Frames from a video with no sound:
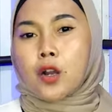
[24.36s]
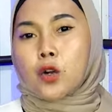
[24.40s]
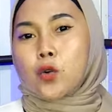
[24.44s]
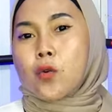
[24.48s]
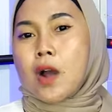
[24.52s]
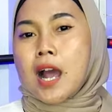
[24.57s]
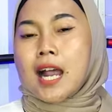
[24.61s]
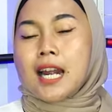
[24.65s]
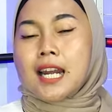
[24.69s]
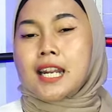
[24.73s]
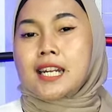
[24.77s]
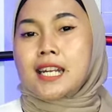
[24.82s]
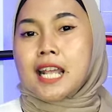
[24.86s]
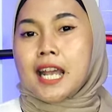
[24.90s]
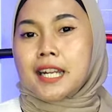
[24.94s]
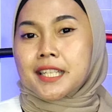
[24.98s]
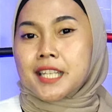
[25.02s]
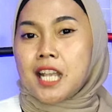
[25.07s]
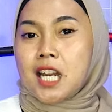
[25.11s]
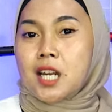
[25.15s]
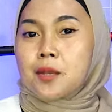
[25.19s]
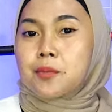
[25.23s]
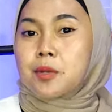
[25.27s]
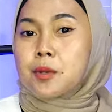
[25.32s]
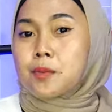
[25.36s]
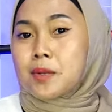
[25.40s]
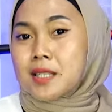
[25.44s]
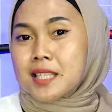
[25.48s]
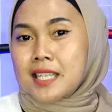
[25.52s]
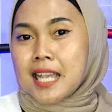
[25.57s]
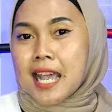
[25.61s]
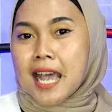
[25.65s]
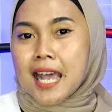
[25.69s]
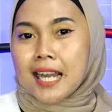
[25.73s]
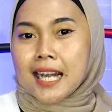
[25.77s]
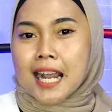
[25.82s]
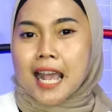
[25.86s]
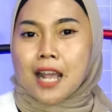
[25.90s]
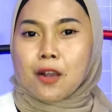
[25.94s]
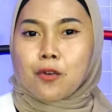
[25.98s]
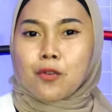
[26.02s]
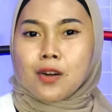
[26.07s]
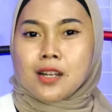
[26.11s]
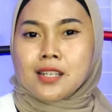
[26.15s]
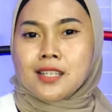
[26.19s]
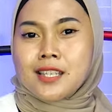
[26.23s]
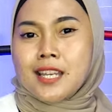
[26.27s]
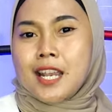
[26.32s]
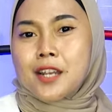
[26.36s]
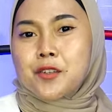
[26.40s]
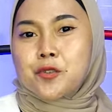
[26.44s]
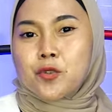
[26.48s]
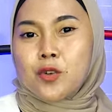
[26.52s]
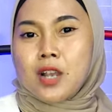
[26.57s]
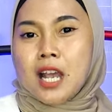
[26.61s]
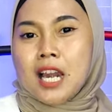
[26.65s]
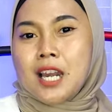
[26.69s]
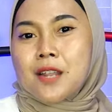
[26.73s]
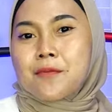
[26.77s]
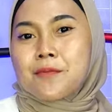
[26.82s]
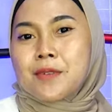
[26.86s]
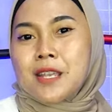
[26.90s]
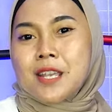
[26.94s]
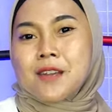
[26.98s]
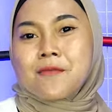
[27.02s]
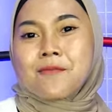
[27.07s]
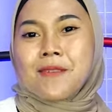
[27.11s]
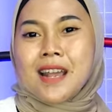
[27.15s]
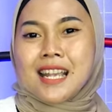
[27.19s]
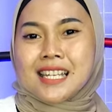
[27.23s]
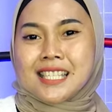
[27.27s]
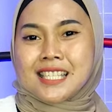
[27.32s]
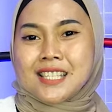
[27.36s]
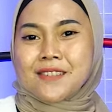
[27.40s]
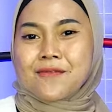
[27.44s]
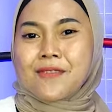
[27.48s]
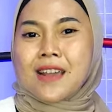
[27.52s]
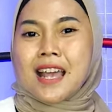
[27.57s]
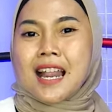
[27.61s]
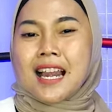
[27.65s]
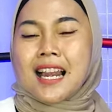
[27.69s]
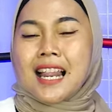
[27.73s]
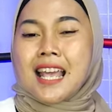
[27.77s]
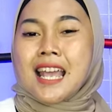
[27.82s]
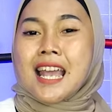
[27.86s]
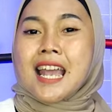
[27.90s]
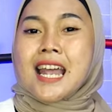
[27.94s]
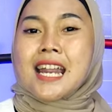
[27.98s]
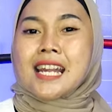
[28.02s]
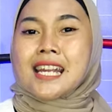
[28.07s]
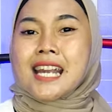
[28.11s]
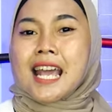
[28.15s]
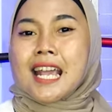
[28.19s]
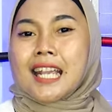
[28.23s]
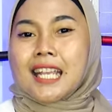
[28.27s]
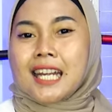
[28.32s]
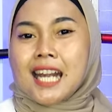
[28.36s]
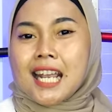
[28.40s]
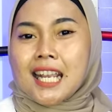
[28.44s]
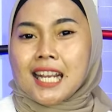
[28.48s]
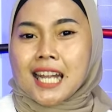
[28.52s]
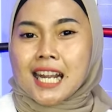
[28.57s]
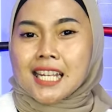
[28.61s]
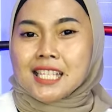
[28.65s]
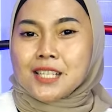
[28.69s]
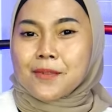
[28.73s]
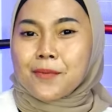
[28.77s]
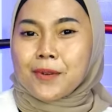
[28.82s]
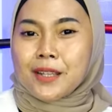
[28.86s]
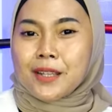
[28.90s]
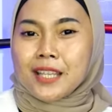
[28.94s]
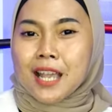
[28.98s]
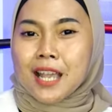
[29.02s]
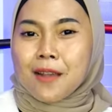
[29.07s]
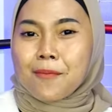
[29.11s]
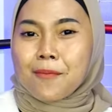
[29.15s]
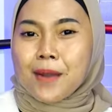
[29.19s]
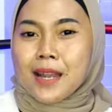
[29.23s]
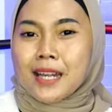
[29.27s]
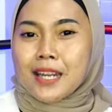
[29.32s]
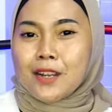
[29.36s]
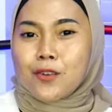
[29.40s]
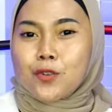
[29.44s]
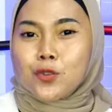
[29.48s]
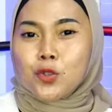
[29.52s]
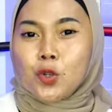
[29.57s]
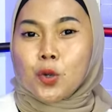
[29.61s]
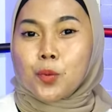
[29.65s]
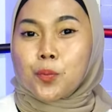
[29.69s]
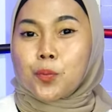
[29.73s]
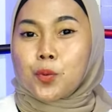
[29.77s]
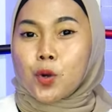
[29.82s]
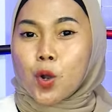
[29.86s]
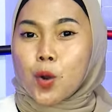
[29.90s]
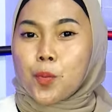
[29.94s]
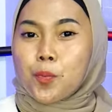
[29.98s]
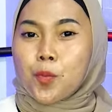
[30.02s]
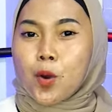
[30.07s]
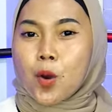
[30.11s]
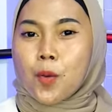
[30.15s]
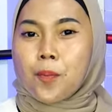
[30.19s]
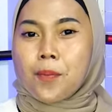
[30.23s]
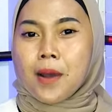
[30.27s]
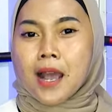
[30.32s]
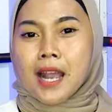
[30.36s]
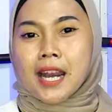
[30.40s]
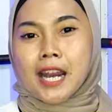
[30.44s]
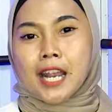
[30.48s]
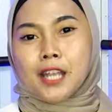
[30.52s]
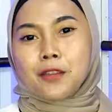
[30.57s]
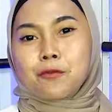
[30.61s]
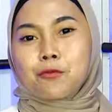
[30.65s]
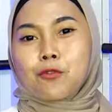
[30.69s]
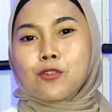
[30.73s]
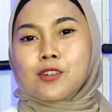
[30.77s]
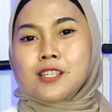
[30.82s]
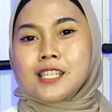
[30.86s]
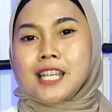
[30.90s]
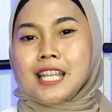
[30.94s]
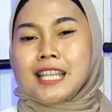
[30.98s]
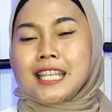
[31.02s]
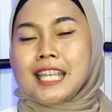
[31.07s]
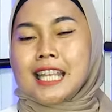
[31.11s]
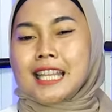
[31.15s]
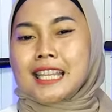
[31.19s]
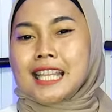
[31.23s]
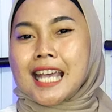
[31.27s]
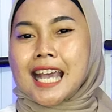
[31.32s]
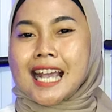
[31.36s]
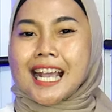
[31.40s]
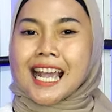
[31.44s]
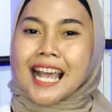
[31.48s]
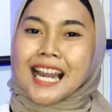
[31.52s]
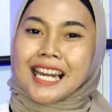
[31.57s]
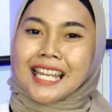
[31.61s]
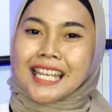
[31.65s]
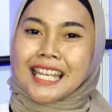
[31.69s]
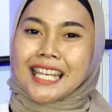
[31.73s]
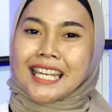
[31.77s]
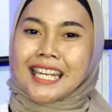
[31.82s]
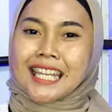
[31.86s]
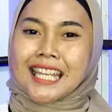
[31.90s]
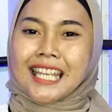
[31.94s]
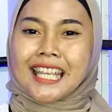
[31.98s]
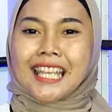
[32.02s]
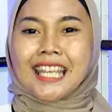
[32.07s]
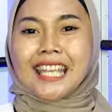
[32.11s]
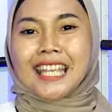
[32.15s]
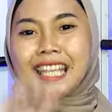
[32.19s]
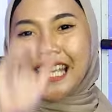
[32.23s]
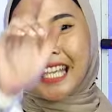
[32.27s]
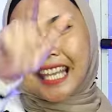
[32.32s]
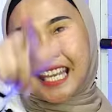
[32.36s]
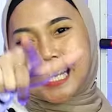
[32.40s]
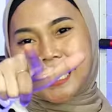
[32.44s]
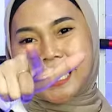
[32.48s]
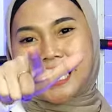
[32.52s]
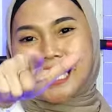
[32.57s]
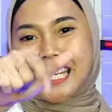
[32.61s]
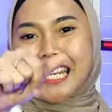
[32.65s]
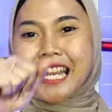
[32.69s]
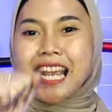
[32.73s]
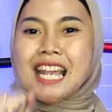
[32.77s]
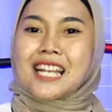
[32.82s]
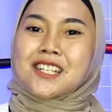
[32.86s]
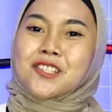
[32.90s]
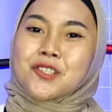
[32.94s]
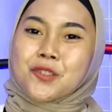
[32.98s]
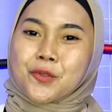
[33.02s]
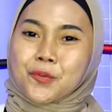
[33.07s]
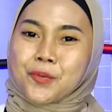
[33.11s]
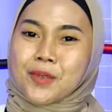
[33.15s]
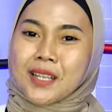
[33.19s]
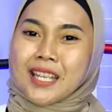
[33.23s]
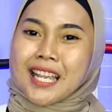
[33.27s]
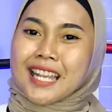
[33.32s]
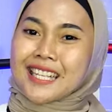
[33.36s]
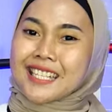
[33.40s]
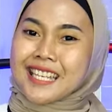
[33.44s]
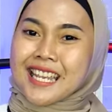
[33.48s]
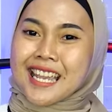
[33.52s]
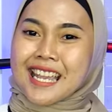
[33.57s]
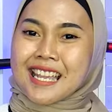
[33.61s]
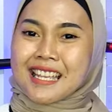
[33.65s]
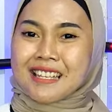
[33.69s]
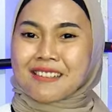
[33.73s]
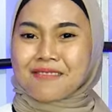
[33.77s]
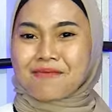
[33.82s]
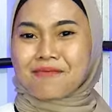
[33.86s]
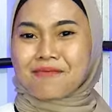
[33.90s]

Ruang ledaknya lebih besar, akurasinya juga lebih maksimal. Nah kira-kira seperti apa nih untuk promo paket full set kita kali ini? Ini dia cuplikannya.